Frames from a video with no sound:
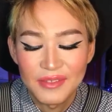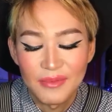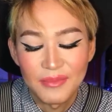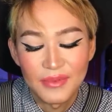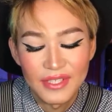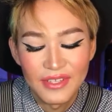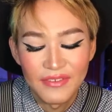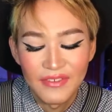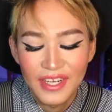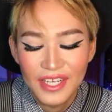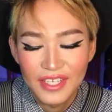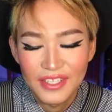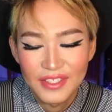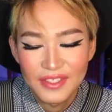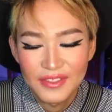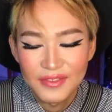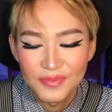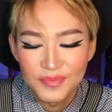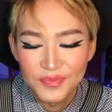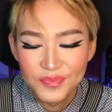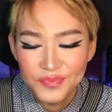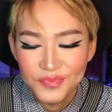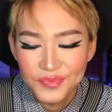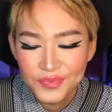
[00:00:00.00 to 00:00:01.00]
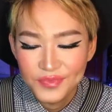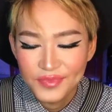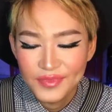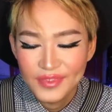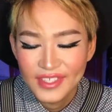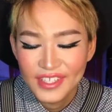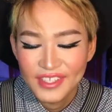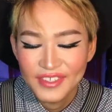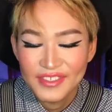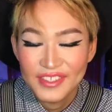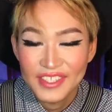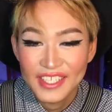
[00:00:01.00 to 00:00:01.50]
типа, давай
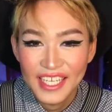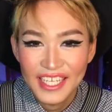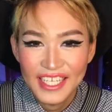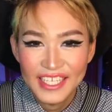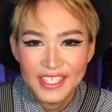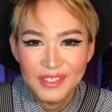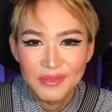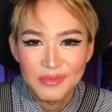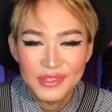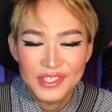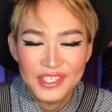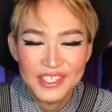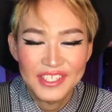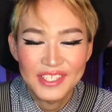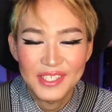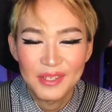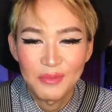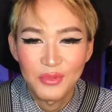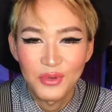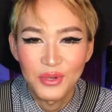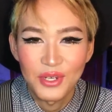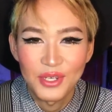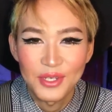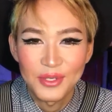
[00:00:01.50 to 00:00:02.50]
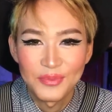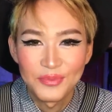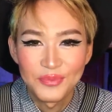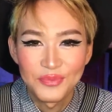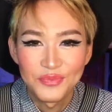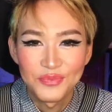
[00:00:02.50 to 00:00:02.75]
встретимся с тобой,